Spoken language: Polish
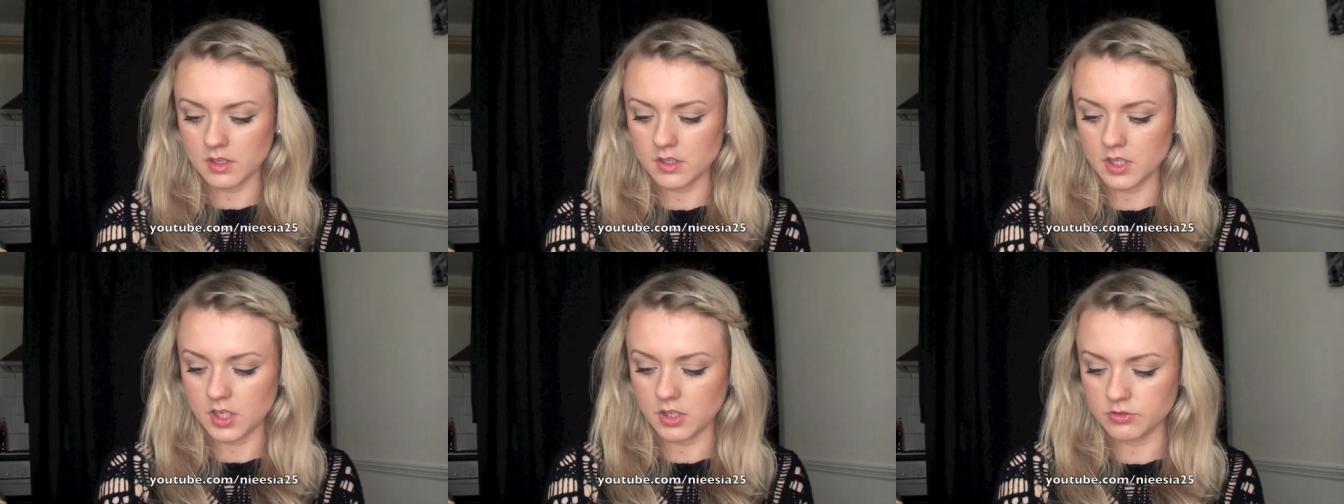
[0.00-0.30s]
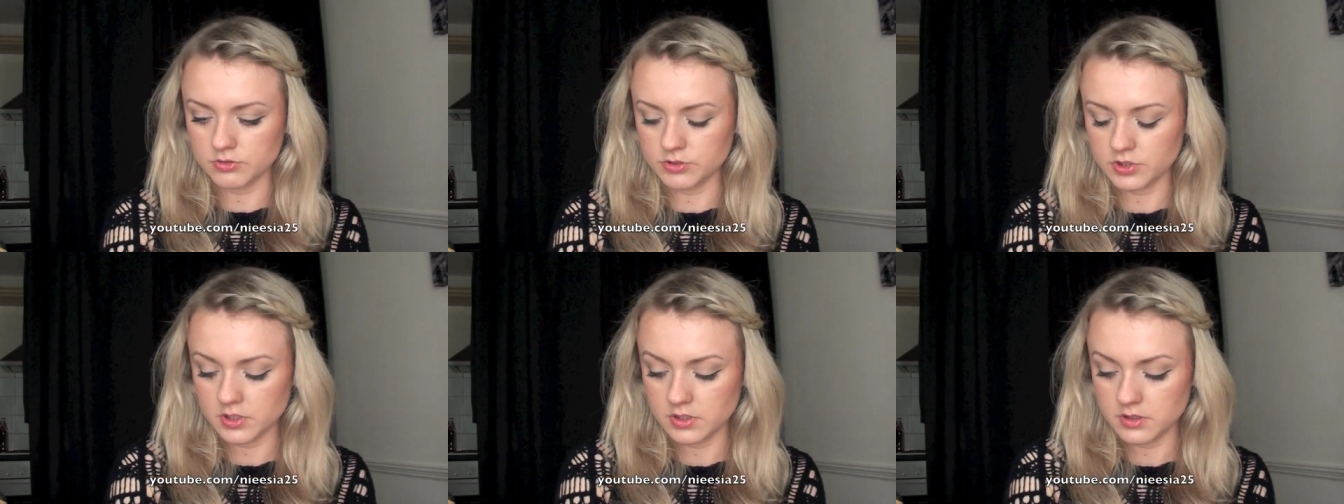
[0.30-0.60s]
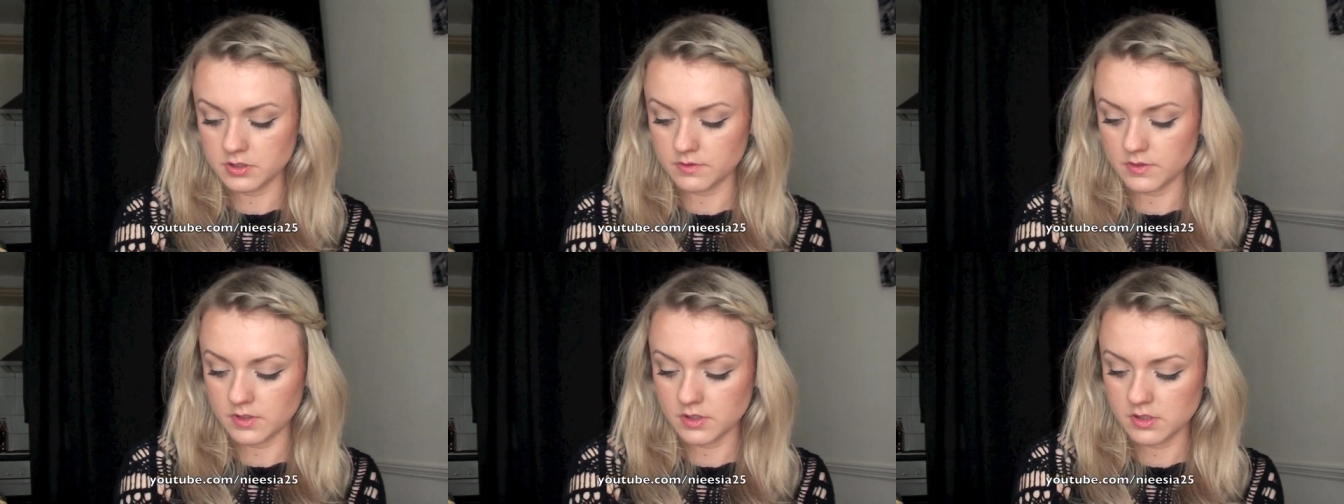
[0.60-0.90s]
jak on się
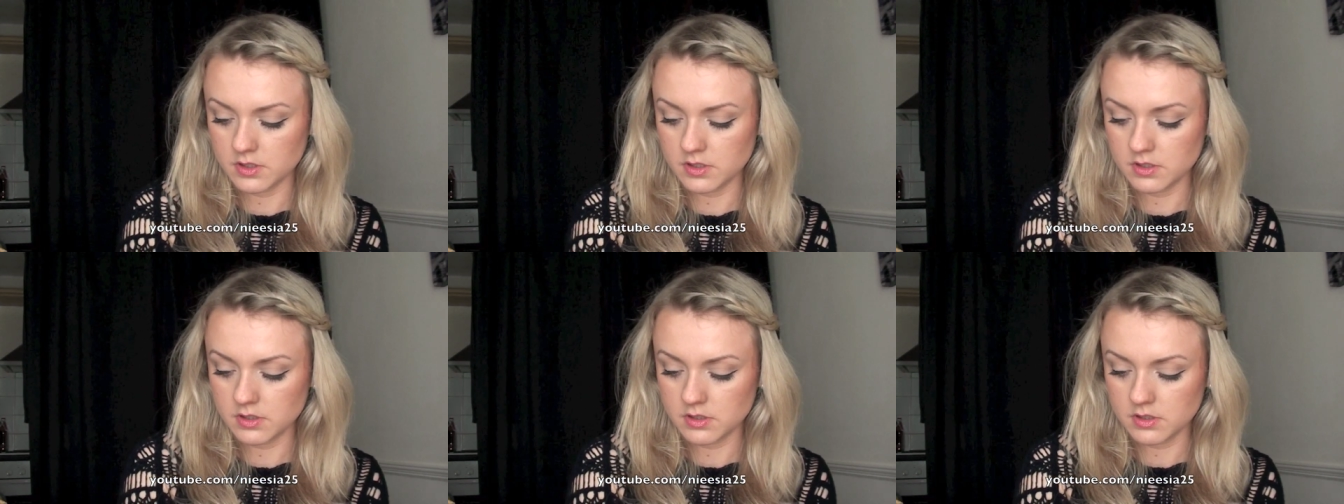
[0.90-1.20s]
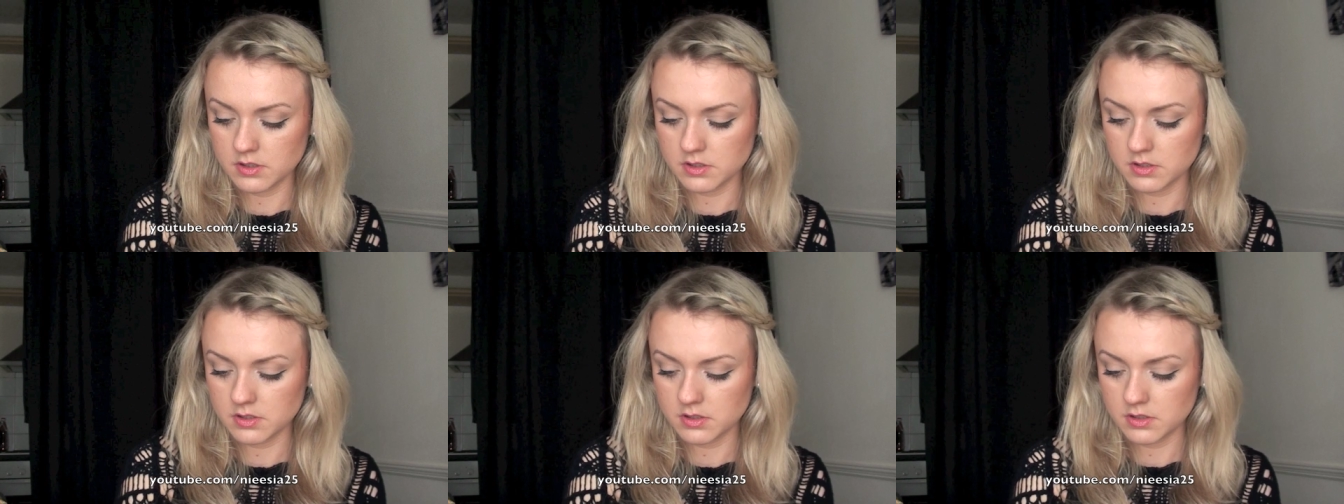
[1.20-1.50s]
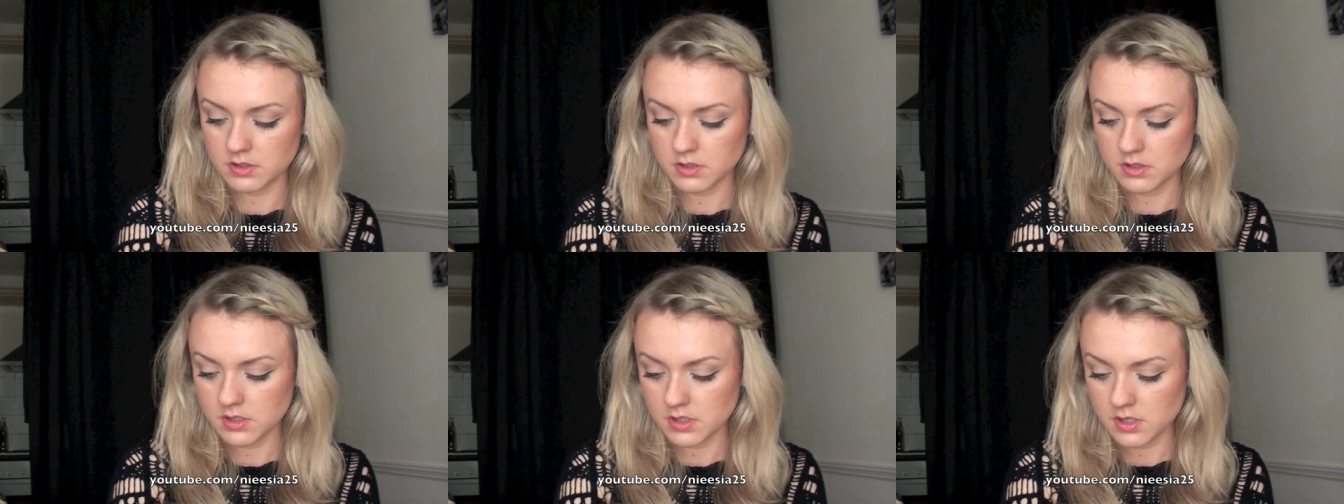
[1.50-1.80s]
nazywa?
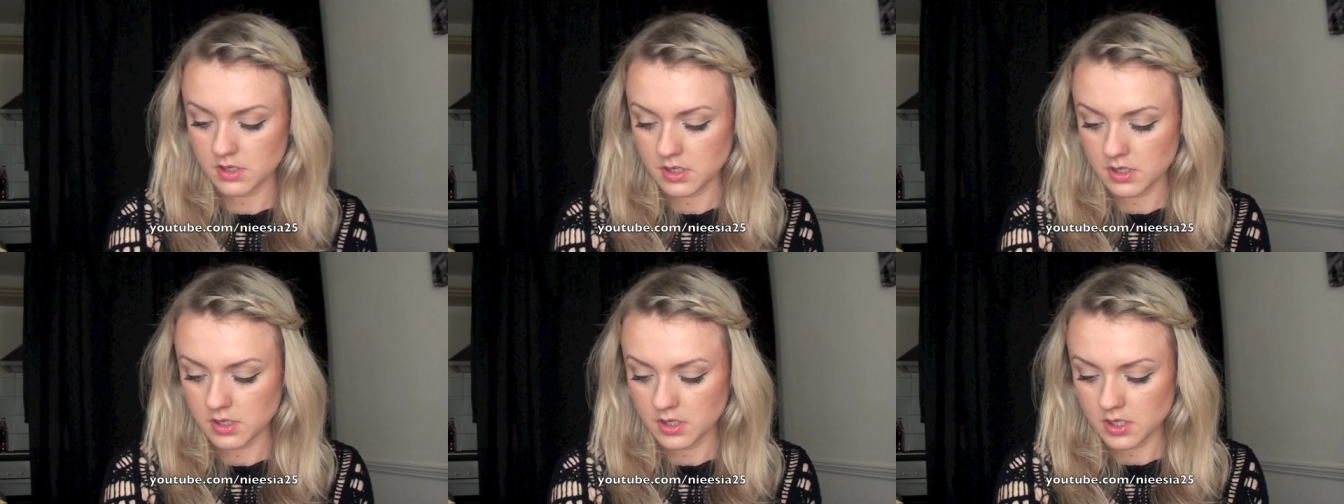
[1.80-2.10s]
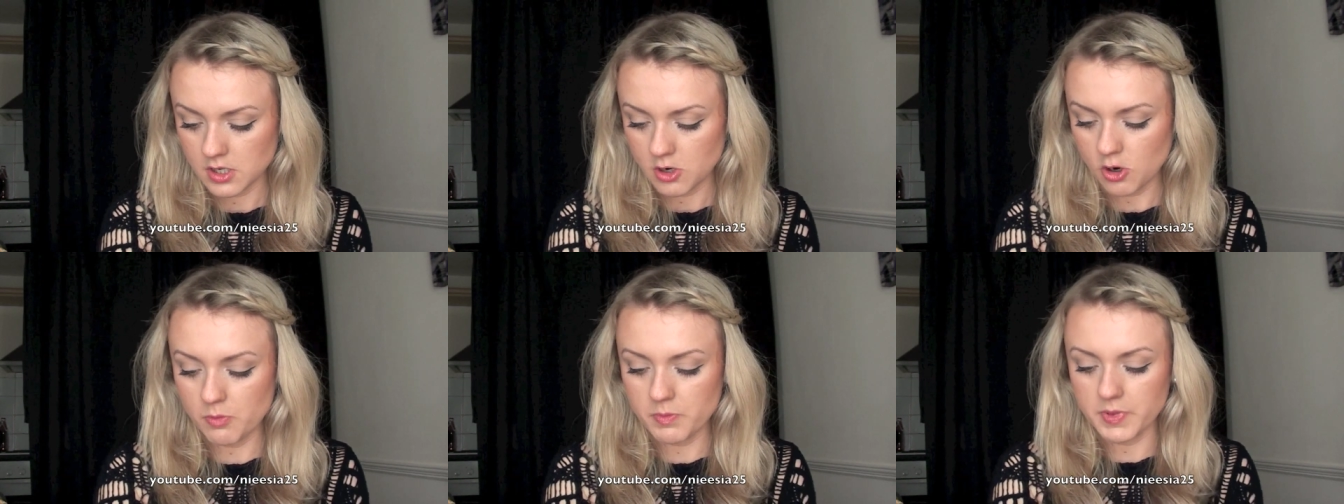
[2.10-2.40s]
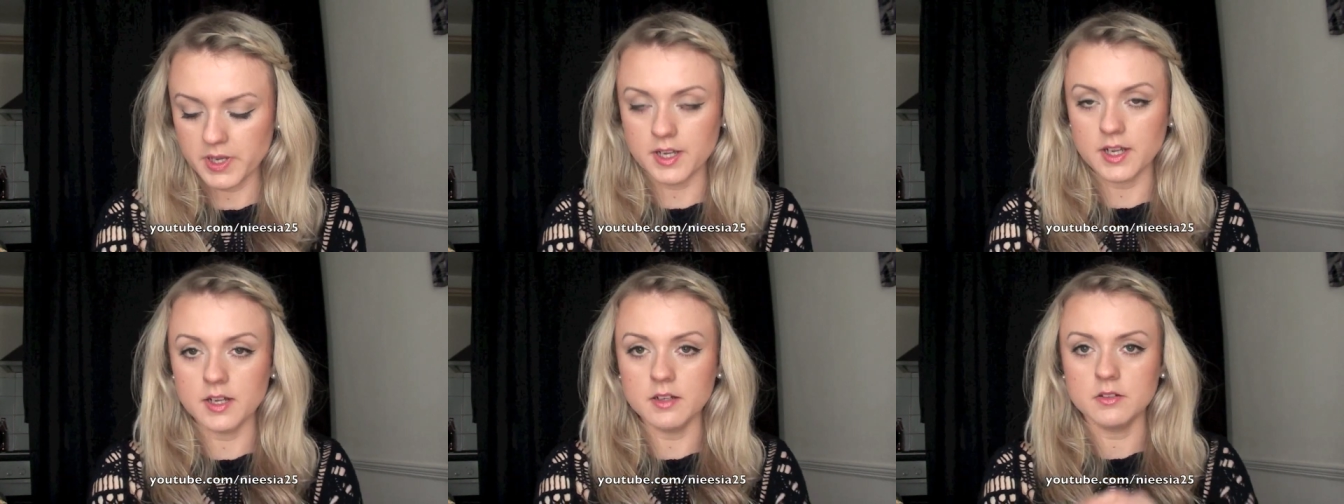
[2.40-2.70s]

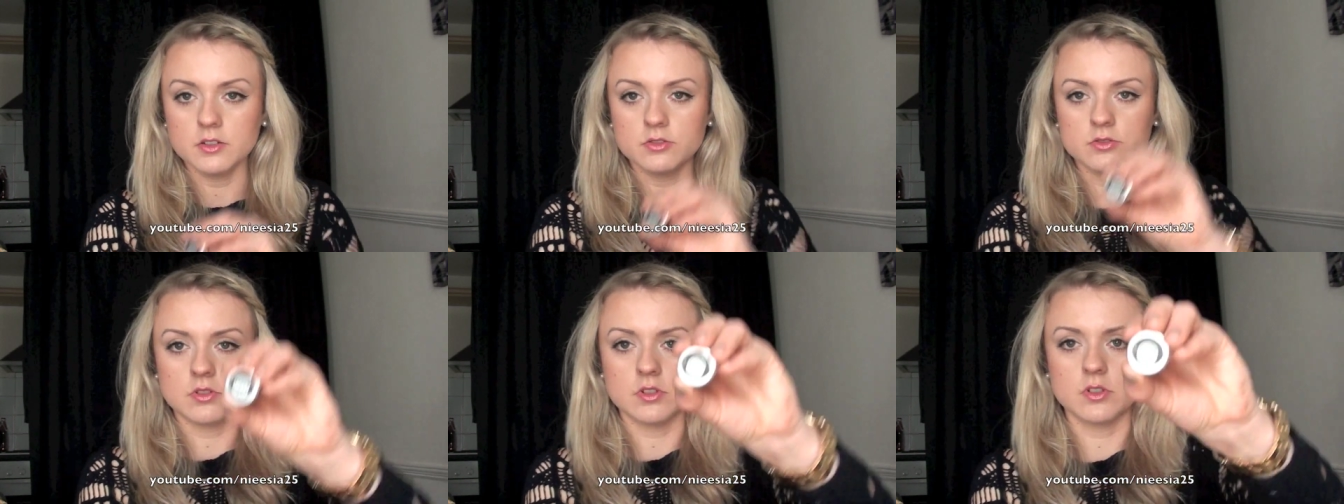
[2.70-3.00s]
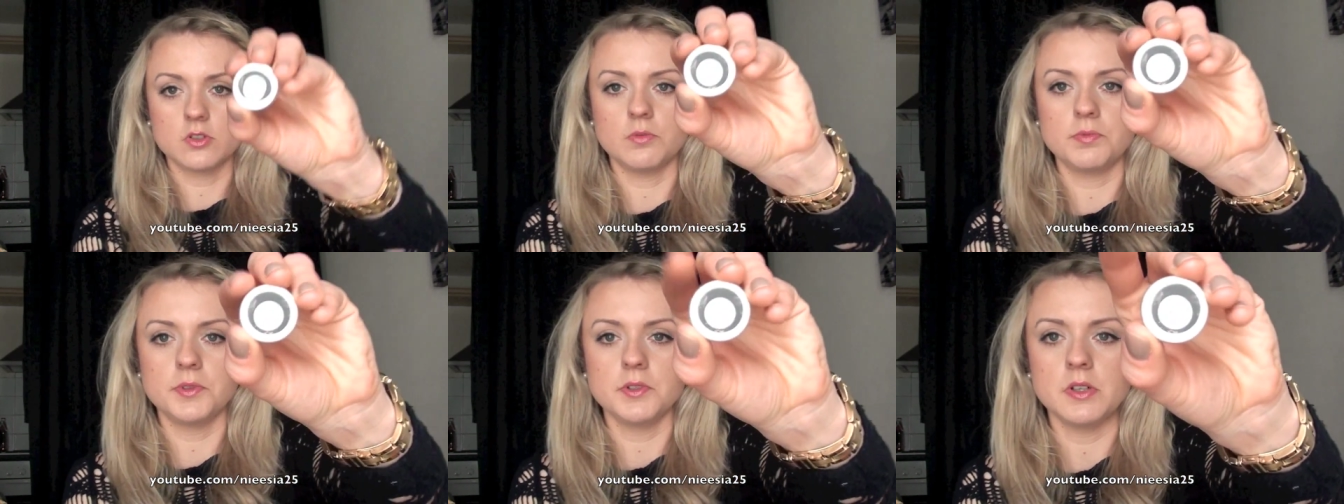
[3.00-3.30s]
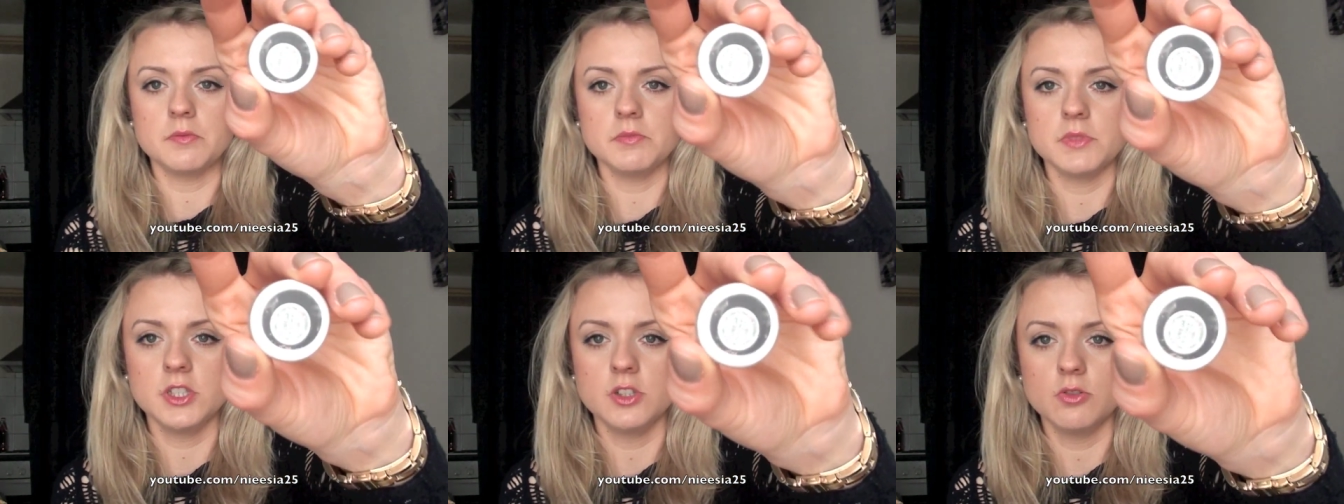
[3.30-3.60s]
Omega, które
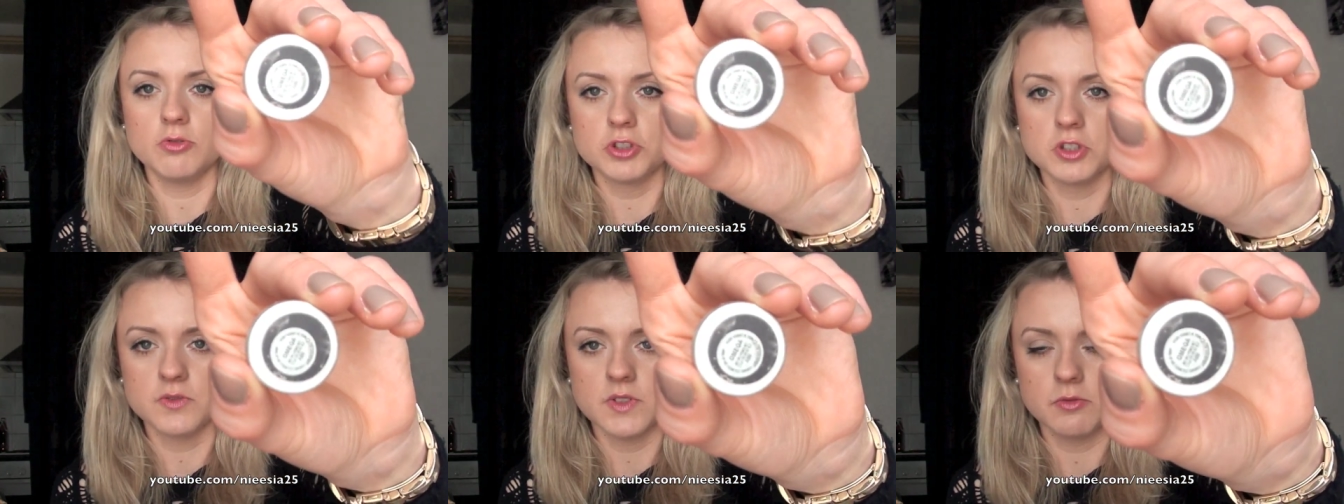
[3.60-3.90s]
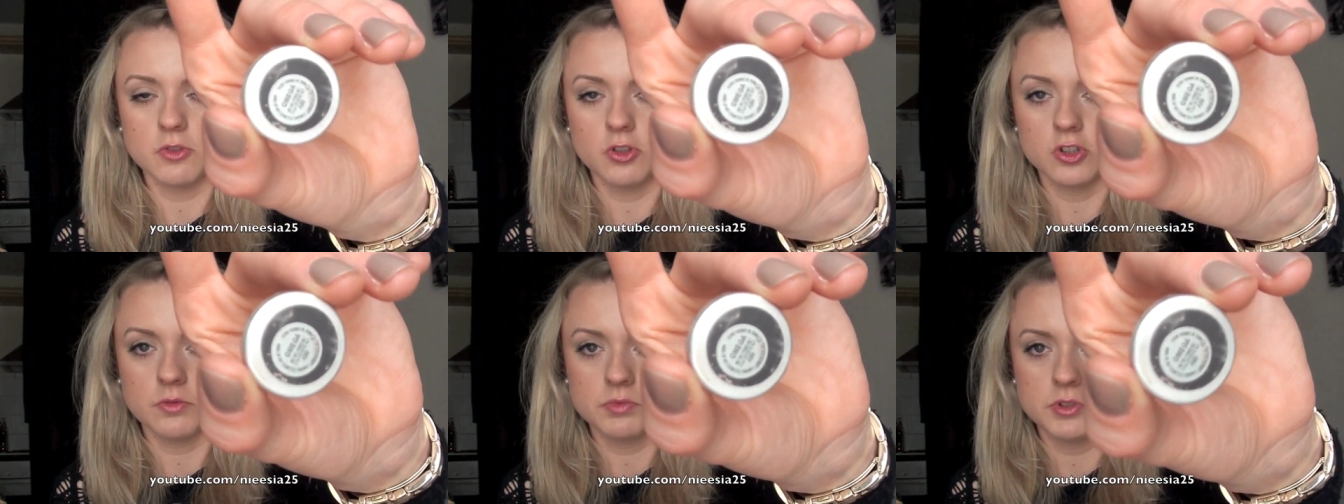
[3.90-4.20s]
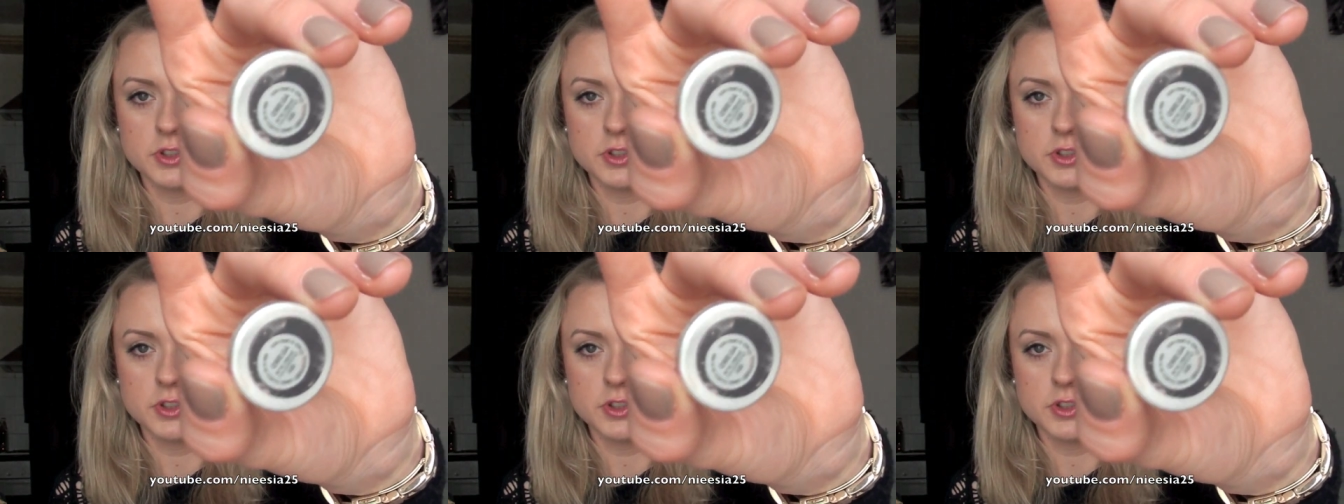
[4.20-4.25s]
kupiłam i używam go do